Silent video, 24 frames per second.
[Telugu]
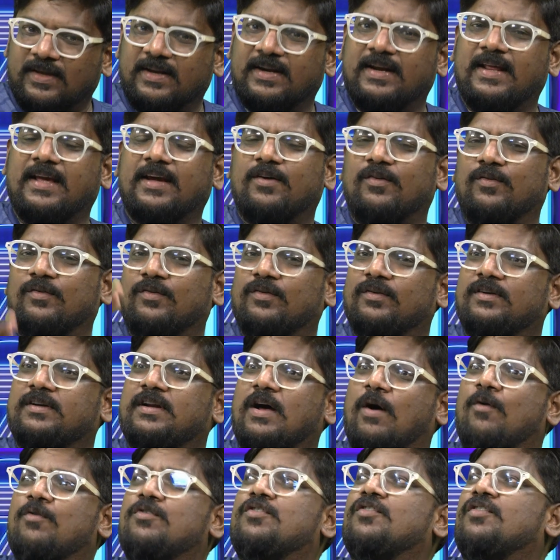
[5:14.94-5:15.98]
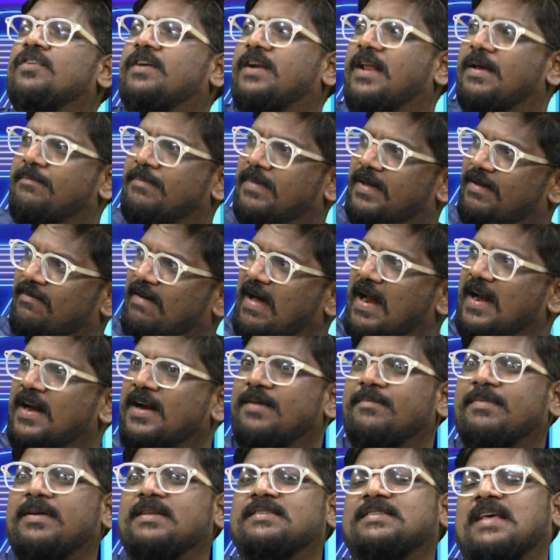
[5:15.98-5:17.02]
నీకు డౌట్ ఉంటే మీ
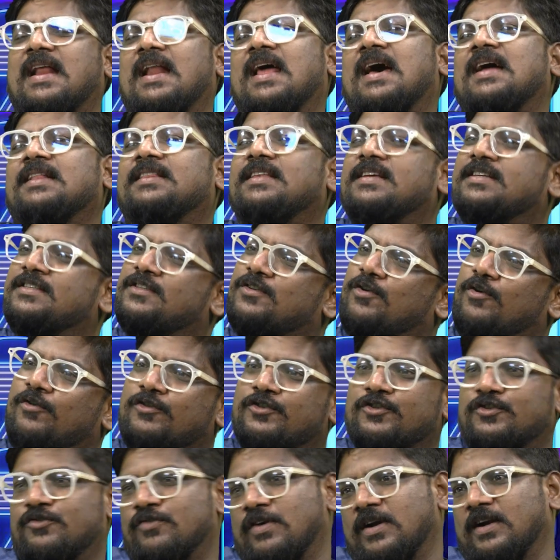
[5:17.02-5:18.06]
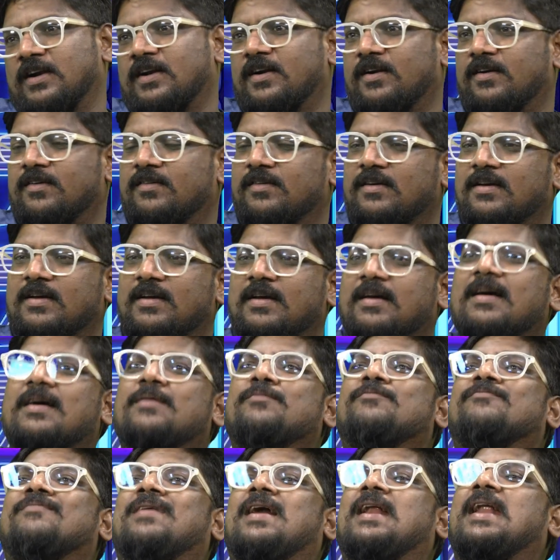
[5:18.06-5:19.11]
వాళ్ళని మీరు సలహా తీసుకోవచ్చు అంటాడు
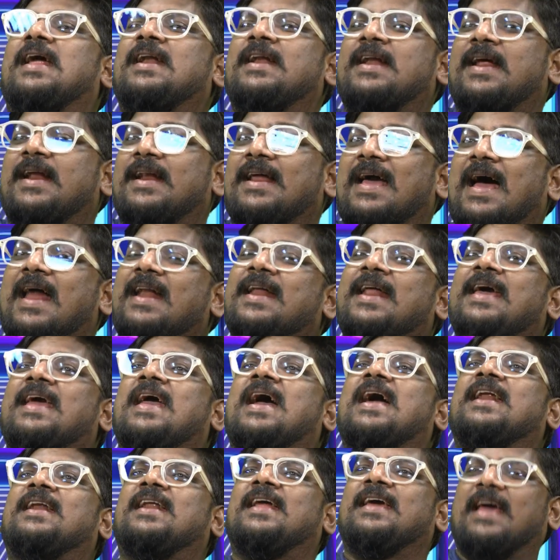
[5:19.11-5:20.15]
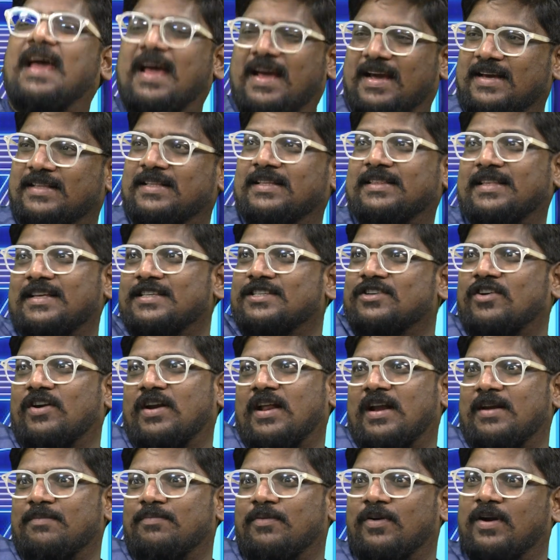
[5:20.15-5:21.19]
మళ్ళీ అన్నయ్యని అన్నయ్య అన్నయ్య ఇది తీసుకొని
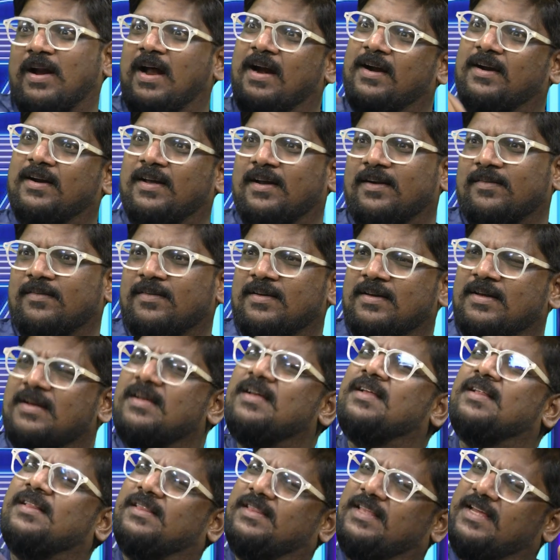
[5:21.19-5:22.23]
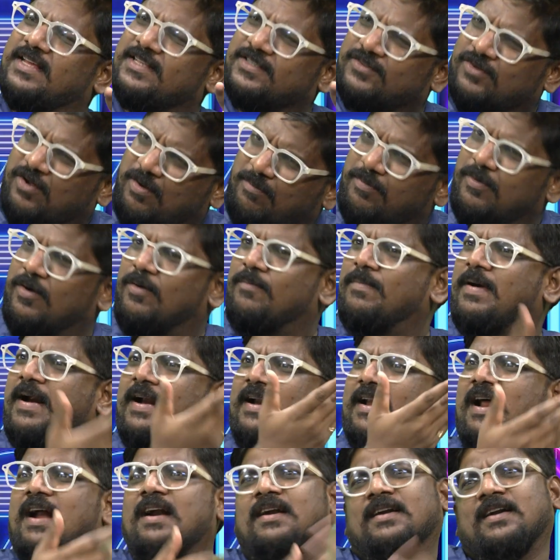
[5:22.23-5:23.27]
వెళ్ళిపోనా అంటారు
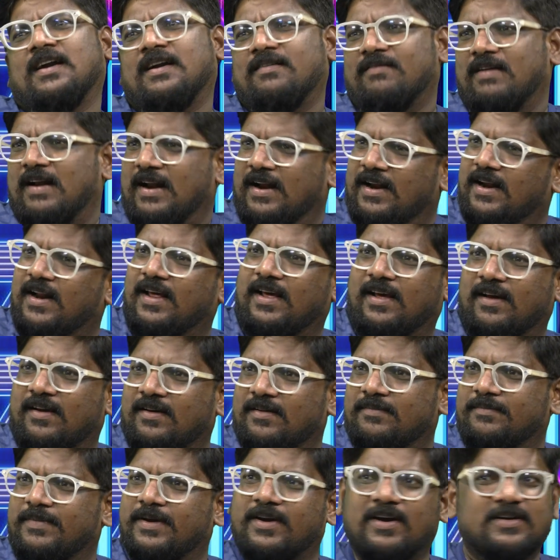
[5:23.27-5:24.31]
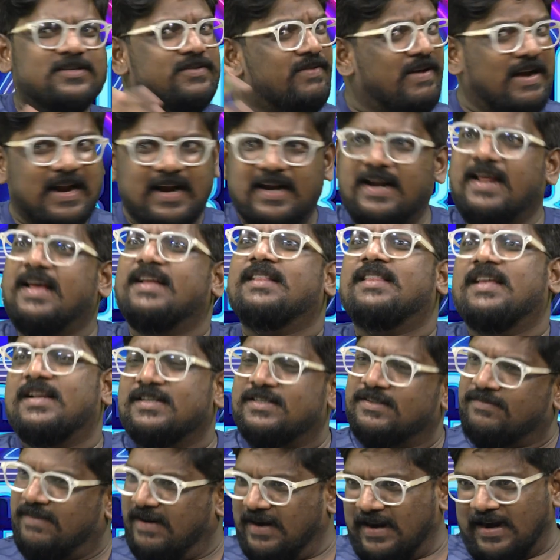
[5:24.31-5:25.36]
తీసుకుపోబేట అంటాడు వాళ్ళ అన్నయ్య బికాస్ వాళ్ళ అన్నయ్యకి
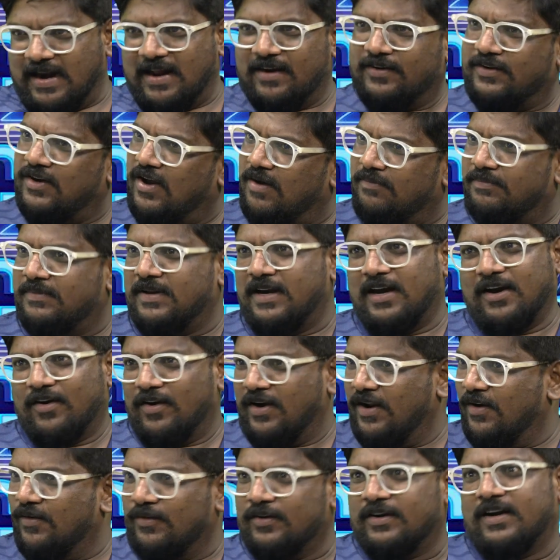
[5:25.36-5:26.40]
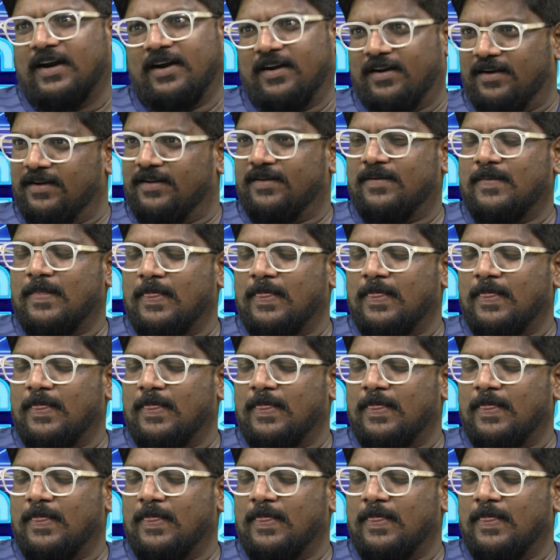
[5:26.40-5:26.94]
తెలుసు వాడు ఎలా టాప్ త్రీలోనే ఉంటాడని